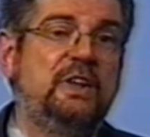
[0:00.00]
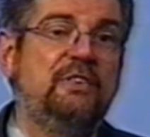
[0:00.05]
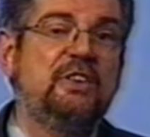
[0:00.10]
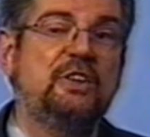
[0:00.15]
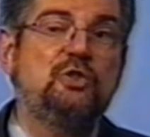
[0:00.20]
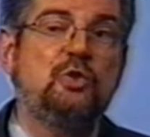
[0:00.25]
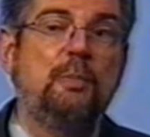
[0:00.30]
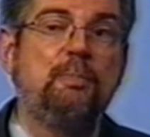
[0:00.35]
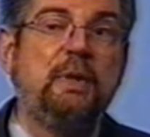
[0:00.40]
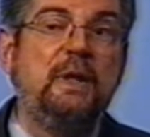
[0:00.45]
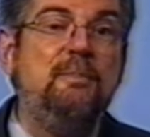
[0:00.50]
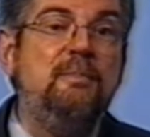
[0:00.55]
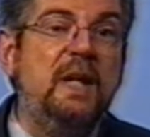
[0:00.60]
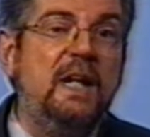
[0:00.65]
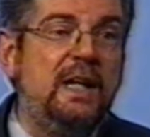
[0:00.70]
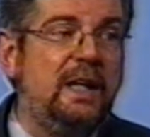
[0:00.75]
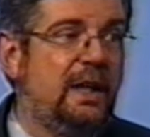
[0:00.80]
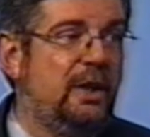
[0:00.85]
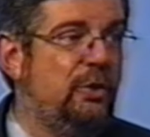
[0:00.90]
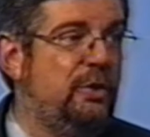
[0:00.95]
teve a sua
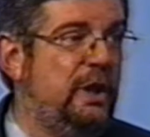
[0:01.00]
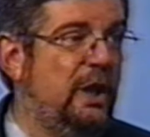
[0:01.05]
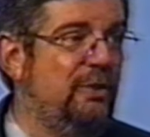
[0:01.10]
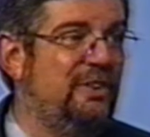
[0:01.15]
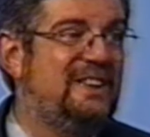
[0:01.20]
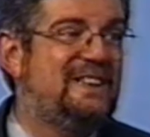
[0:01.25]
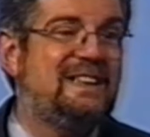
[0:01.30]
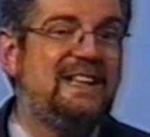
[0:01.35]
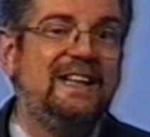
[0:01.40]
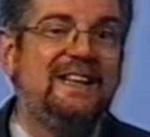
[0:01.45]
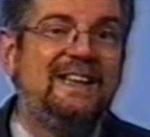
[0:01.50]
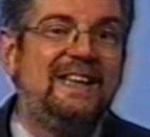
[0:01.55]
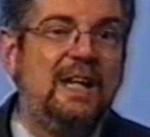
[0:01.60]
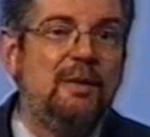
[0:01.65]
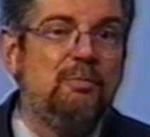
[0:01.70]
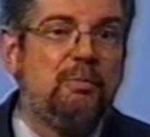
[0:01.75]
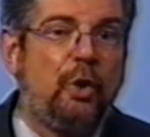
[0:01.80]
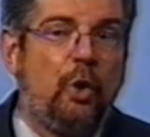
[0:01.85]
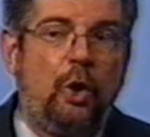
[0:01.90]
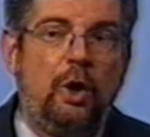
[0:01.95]
primeira reunião em
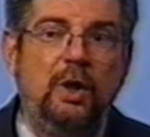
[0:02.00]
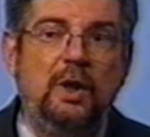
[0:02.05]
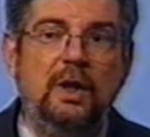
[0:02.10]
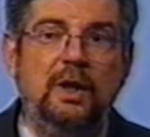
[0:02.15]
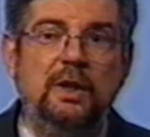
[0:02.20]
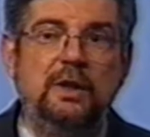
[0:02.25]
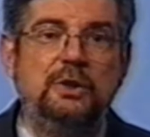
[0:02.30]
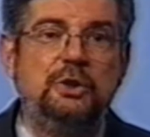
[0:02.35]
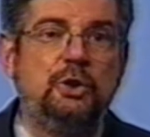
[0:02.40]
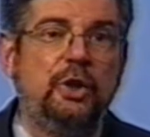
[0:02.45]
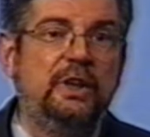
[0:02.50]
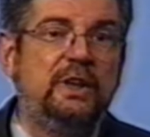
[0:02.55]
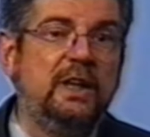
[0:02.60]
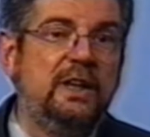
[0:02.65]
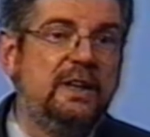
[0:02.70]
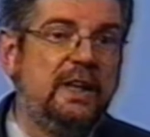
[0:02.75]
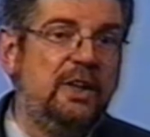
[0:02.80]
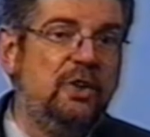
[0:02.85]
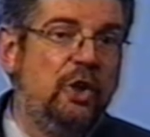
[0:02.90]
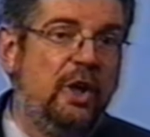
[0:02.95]
setembro de
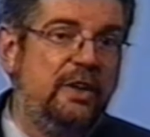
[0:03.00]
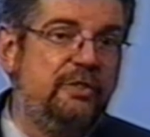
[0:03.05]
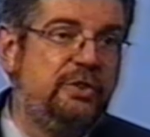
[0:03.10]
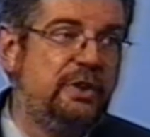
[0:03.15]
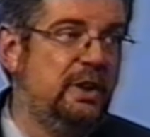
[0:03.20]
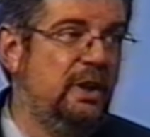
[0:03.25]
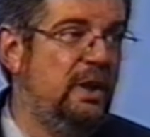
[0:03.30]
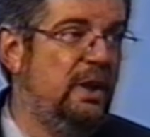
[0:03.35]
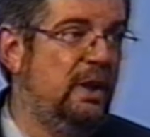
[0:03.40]
89.